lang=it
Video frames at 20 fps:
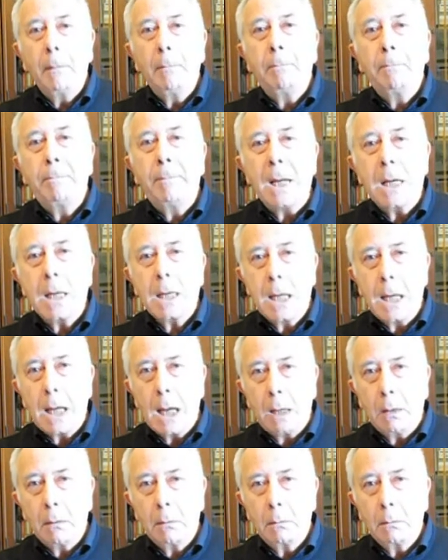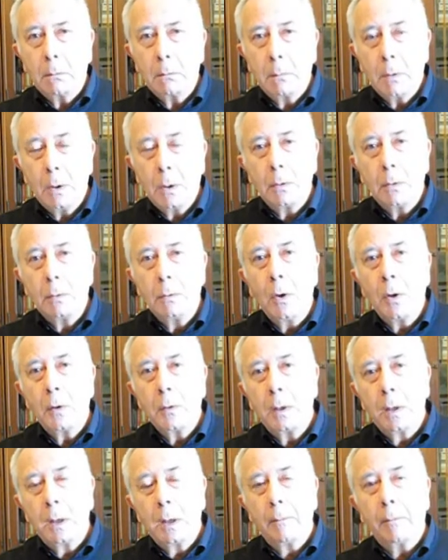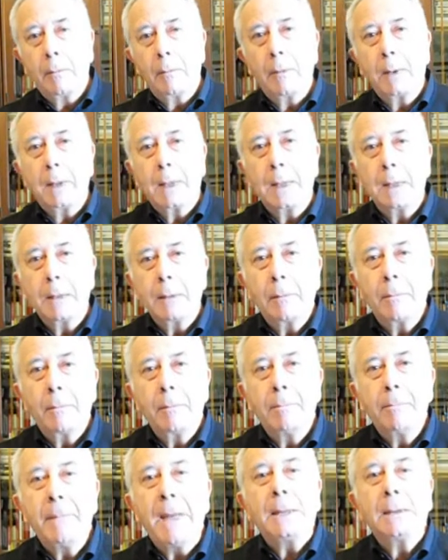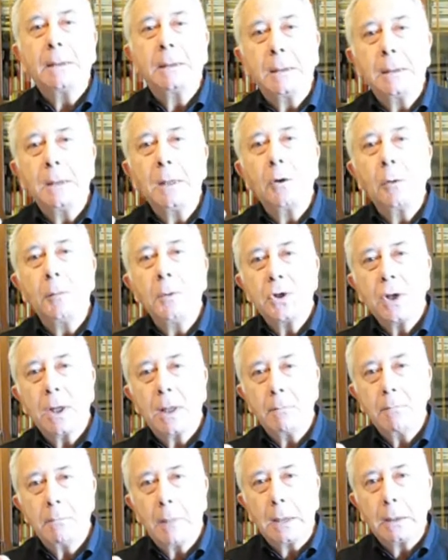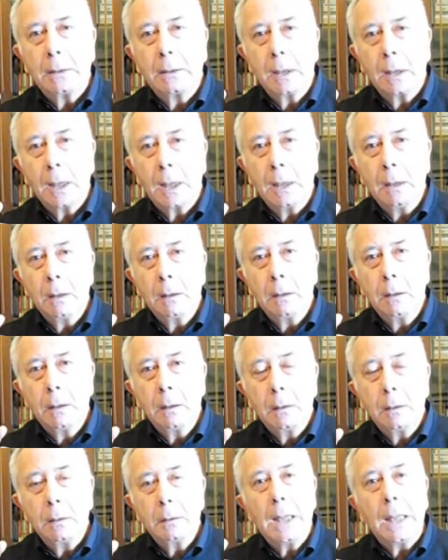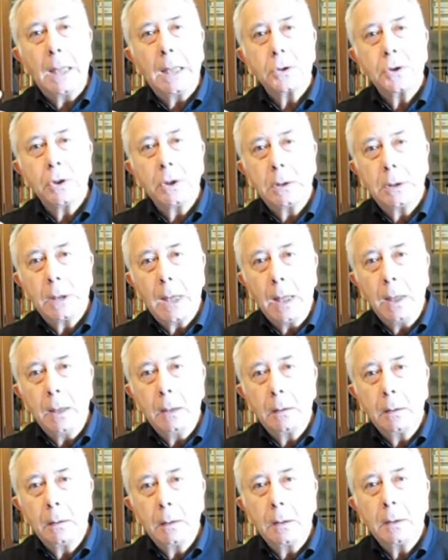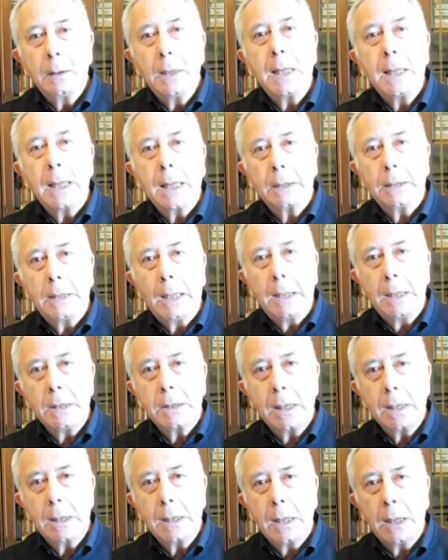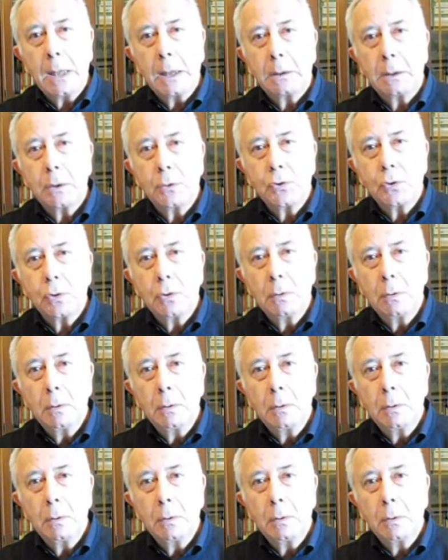Perché non met- incominciare a mettere nella città dei cartelli segnaletici?